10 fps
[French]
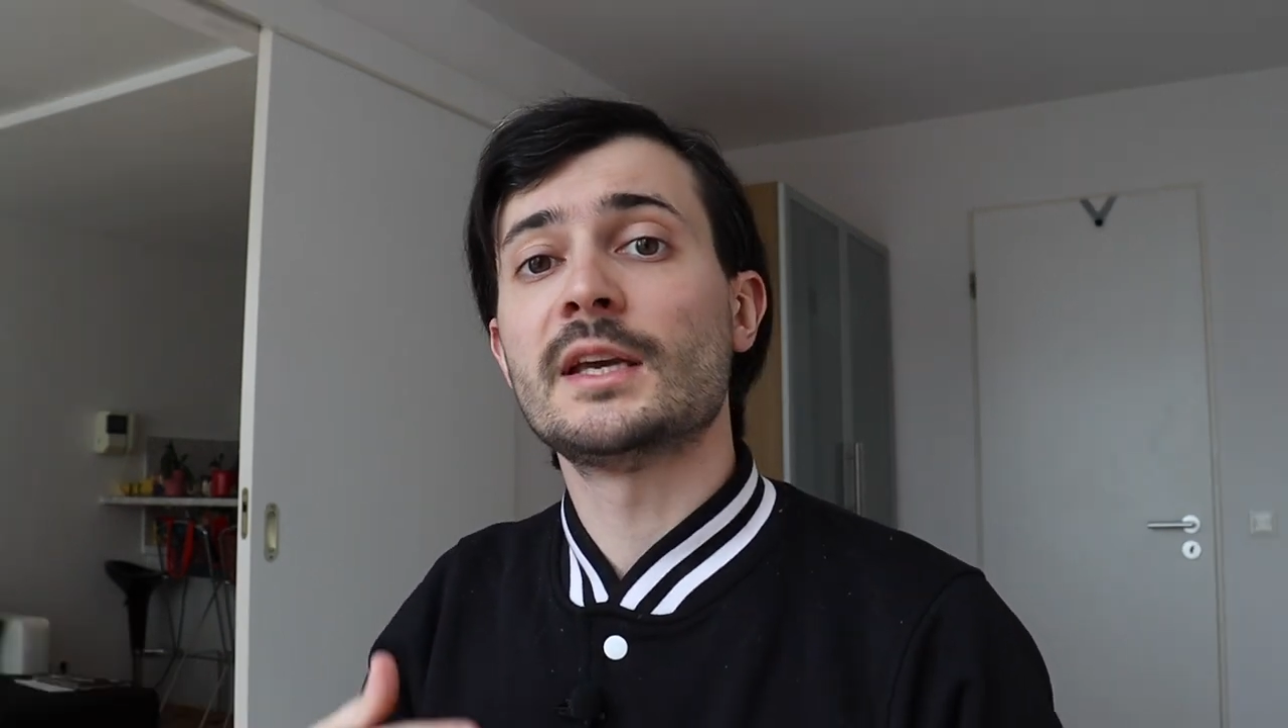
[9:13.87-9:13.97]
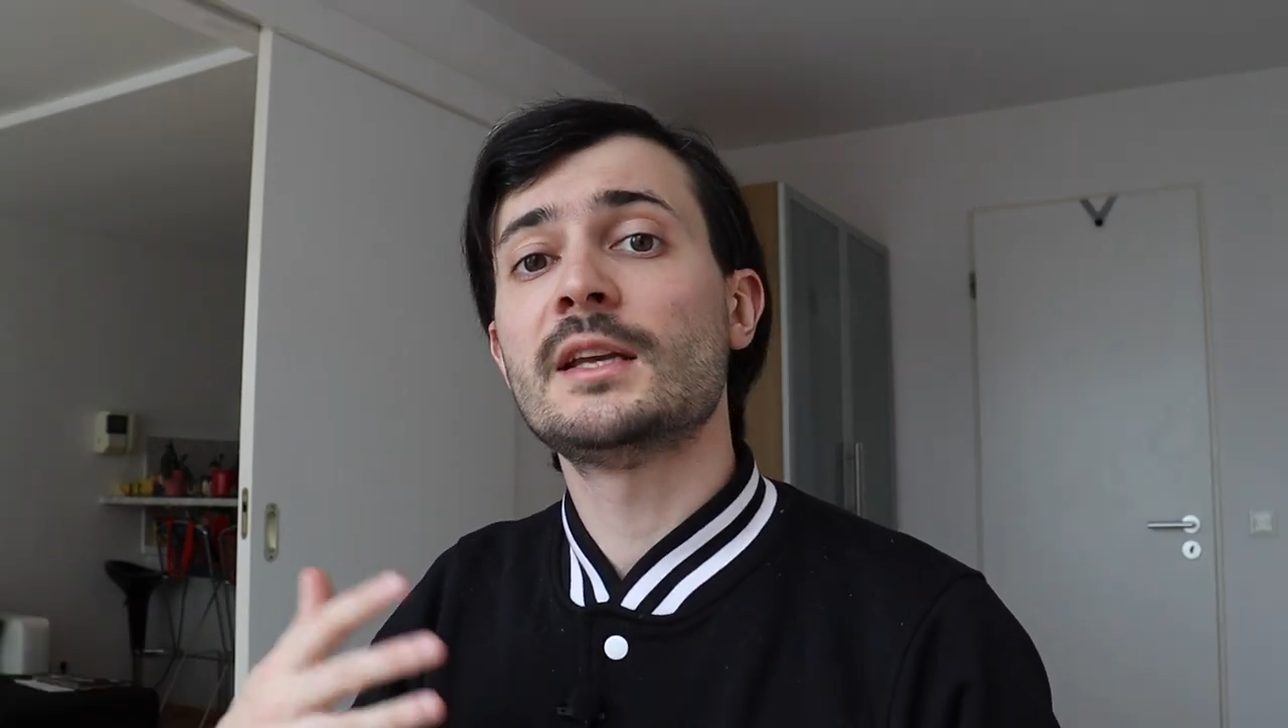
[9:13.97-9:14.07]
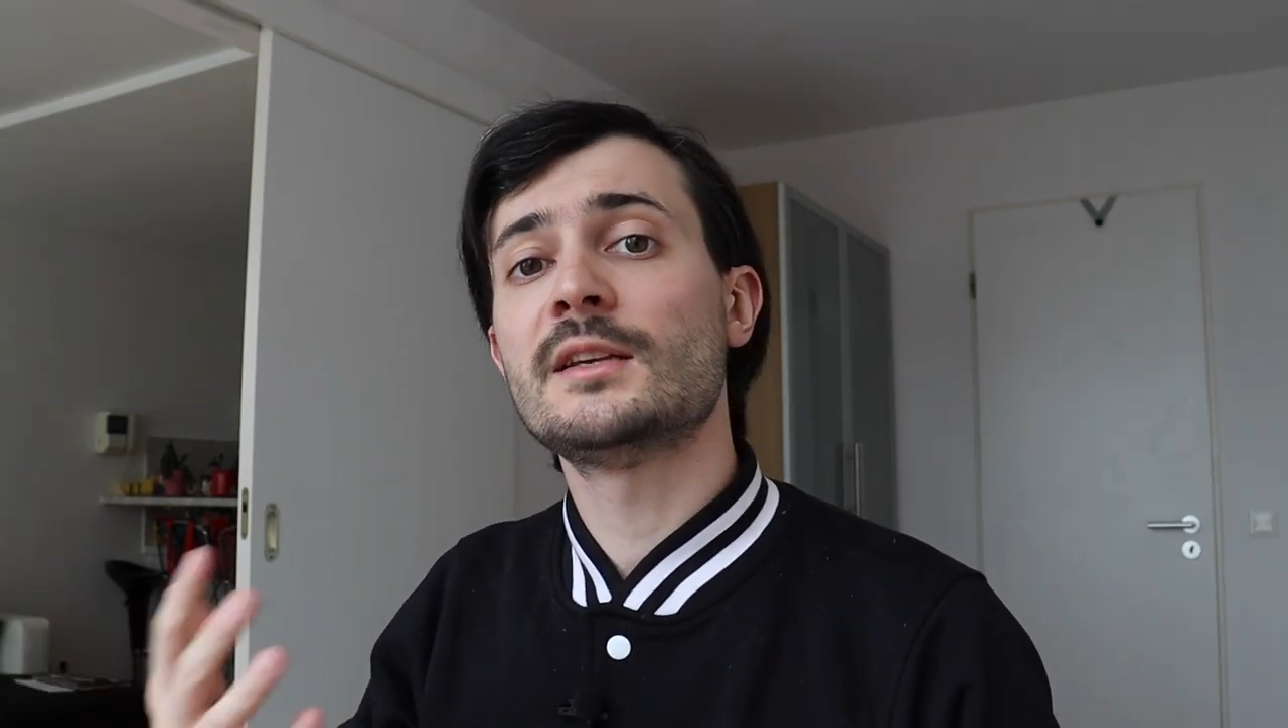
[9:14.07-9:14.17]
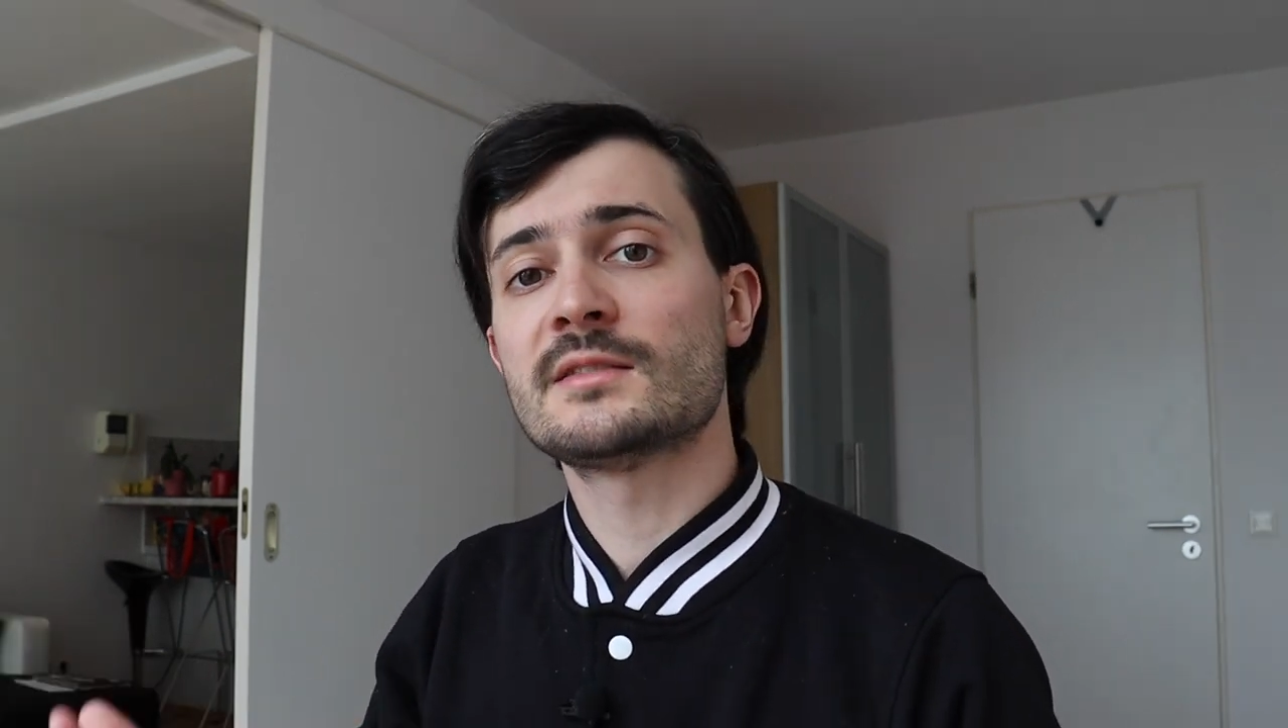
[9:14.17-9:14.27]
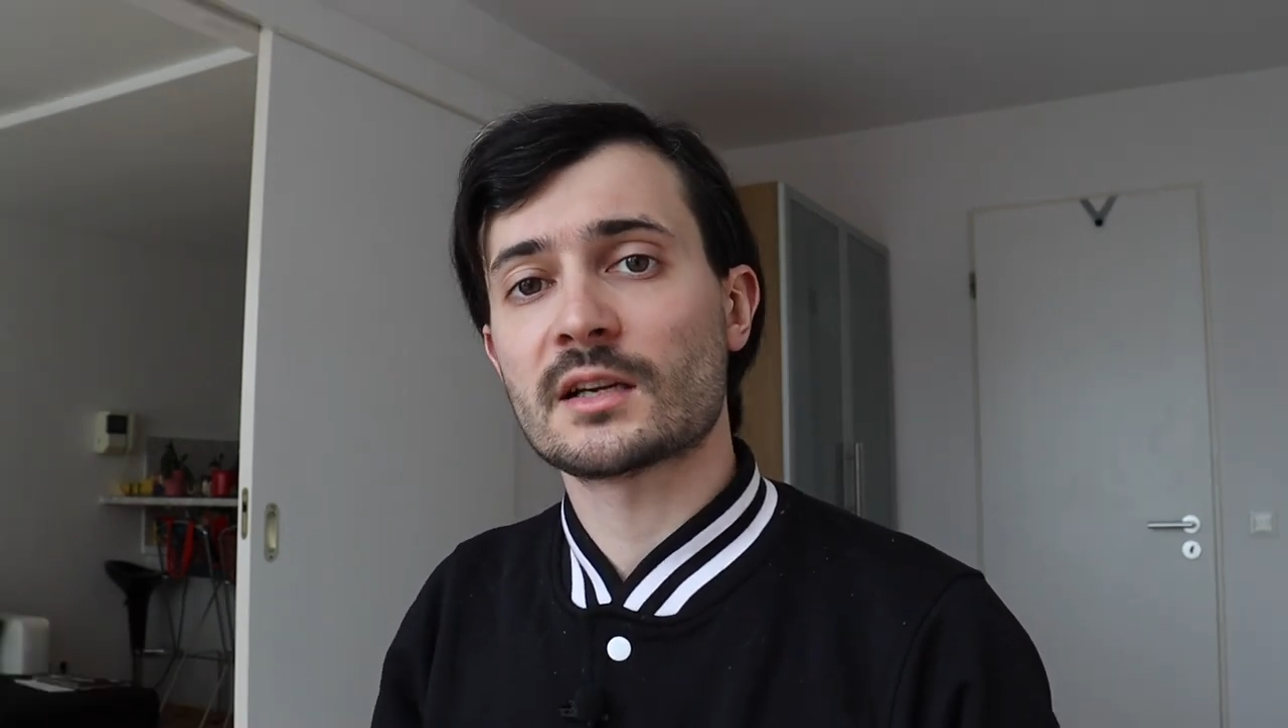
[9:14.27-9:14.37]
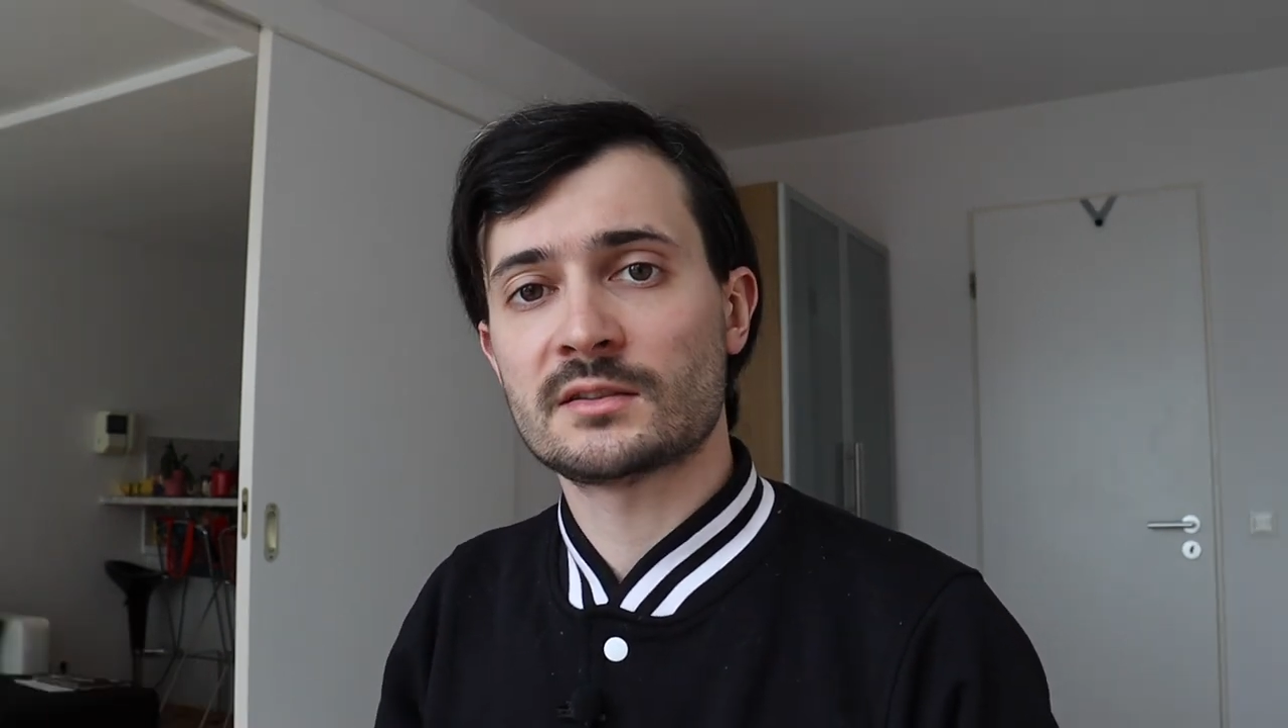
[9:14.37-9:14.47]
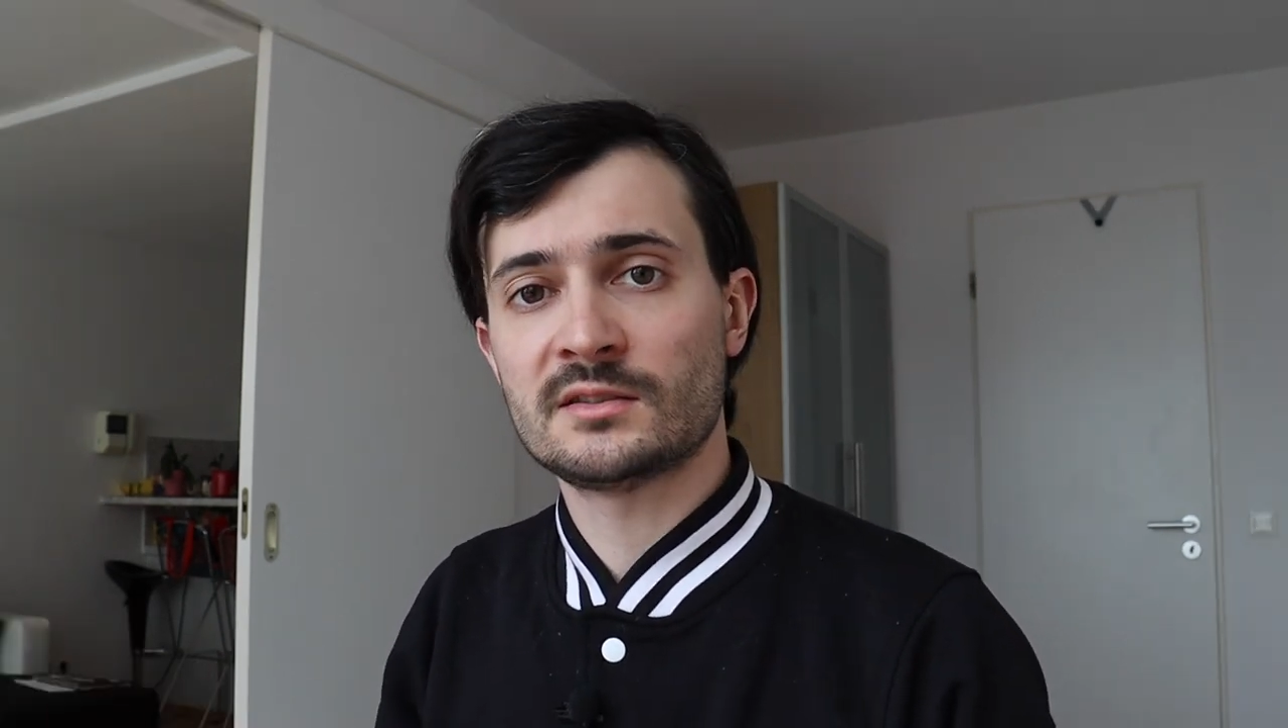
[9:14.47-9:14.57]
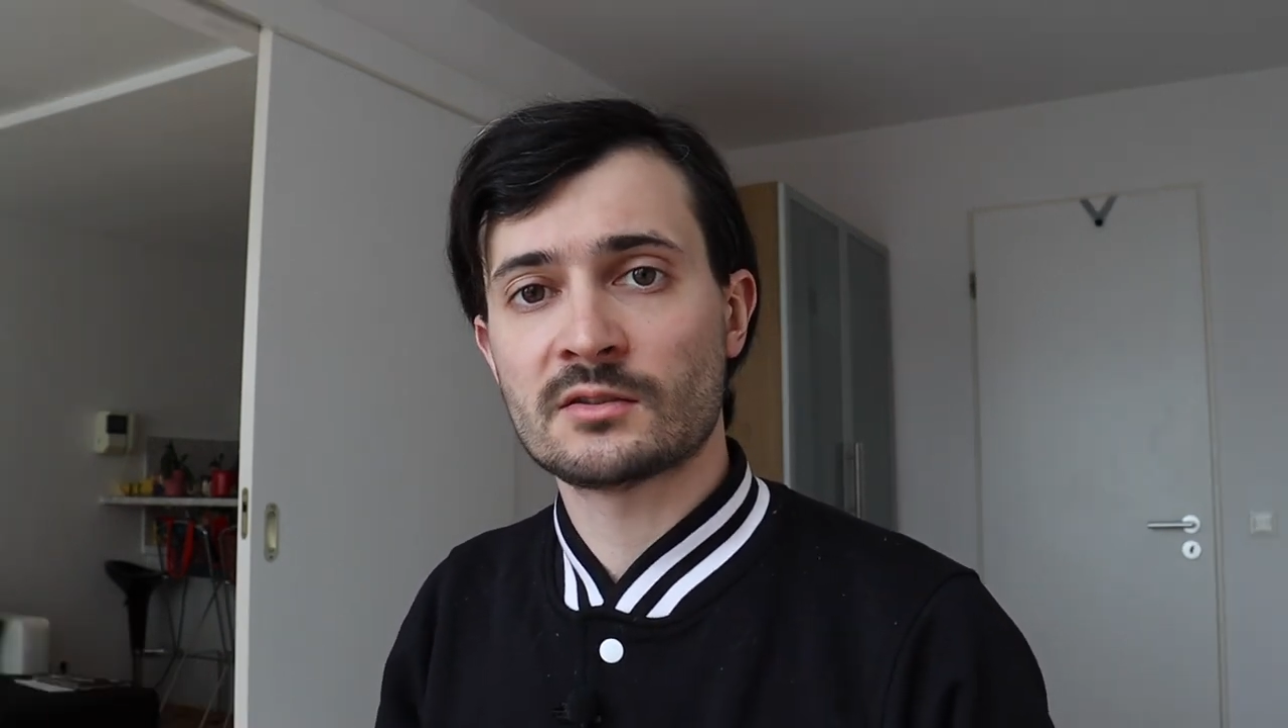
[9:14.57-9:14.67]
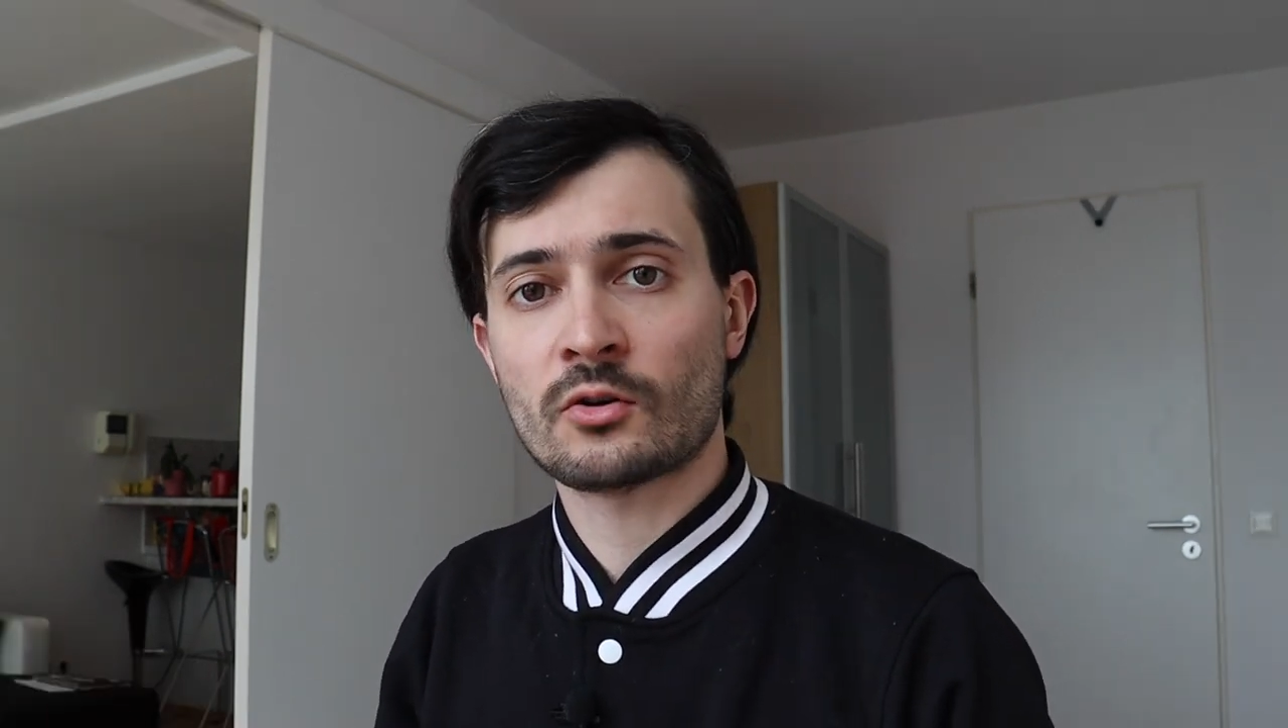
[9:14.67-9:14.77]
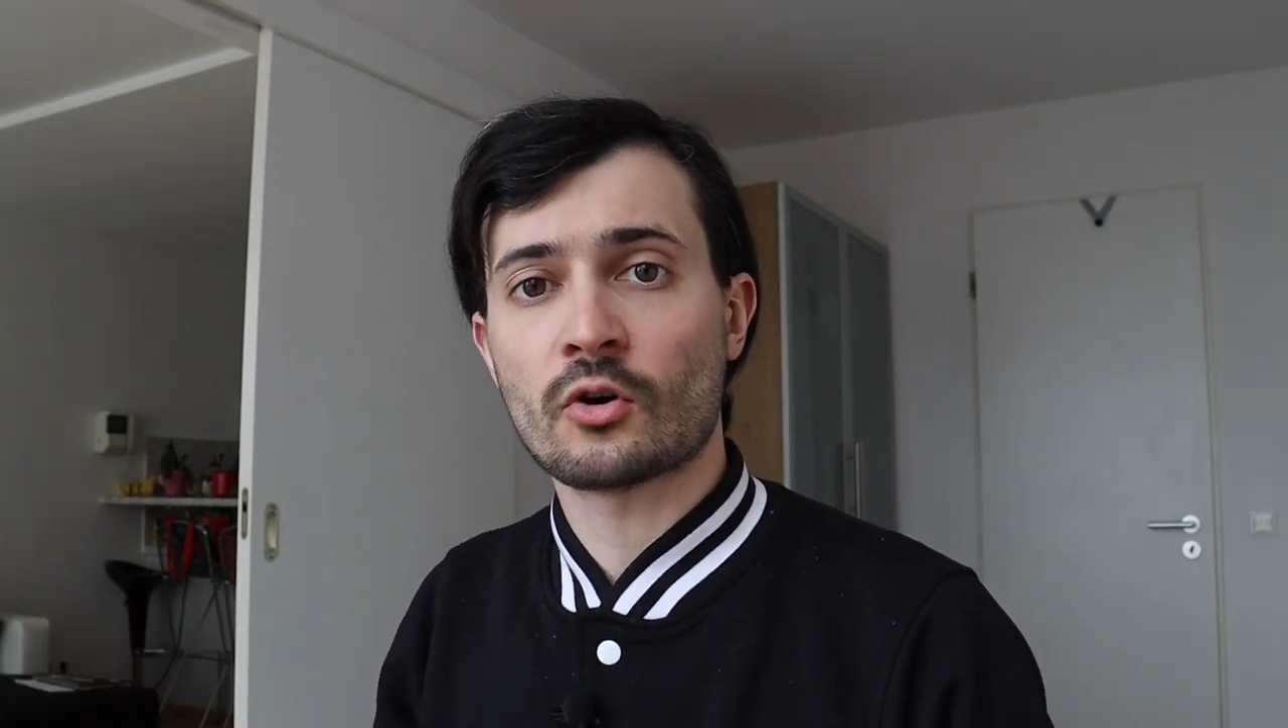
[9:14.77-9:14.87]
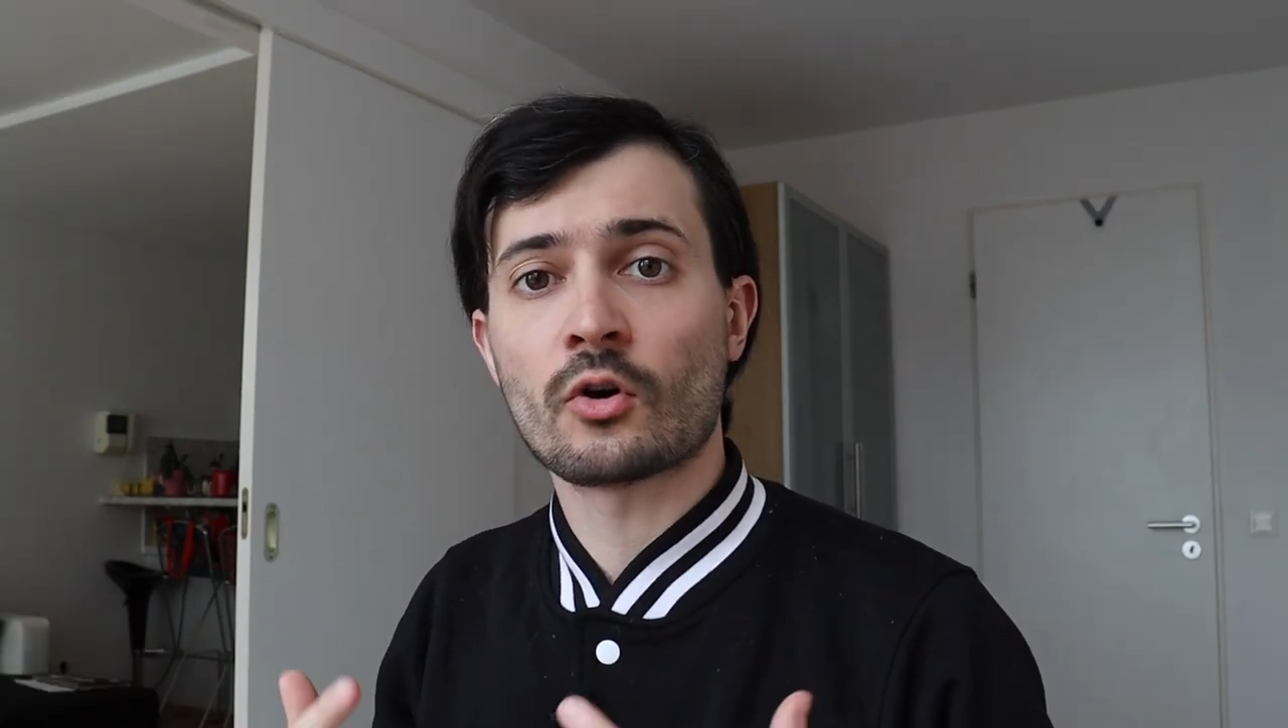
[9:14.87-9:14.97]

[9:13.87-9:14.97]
et les artisans